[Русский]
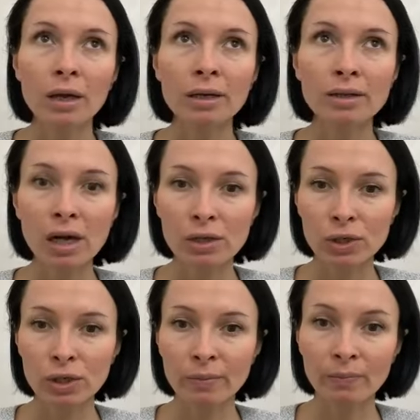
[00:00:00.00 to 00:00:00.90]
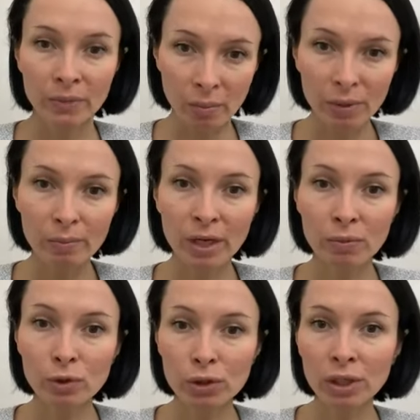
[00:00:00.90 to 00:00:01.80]
Э, дальше,
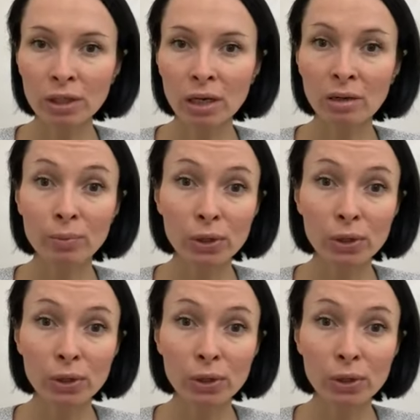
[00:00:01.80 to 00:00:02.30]
например, мужчина